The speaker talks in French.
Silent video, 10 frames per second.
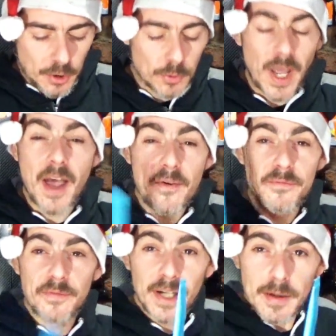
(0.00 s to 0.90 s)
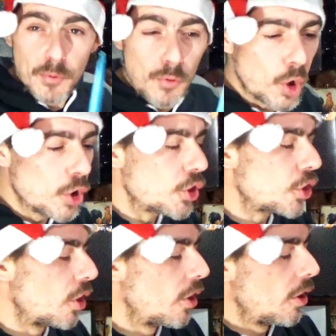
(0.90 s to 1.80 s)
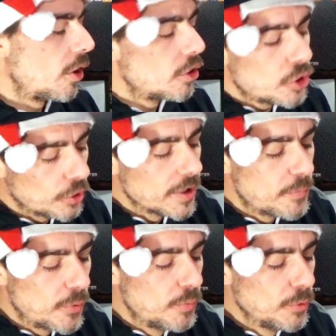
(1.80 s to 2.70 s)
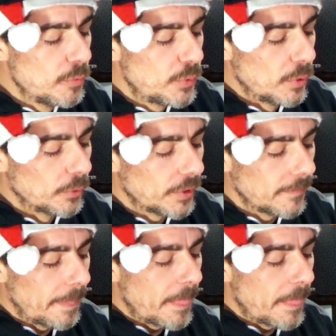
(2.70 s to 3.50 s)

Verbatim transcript: Donc un vrai Blue Crush. J'en ai plus bu depuis longtemps.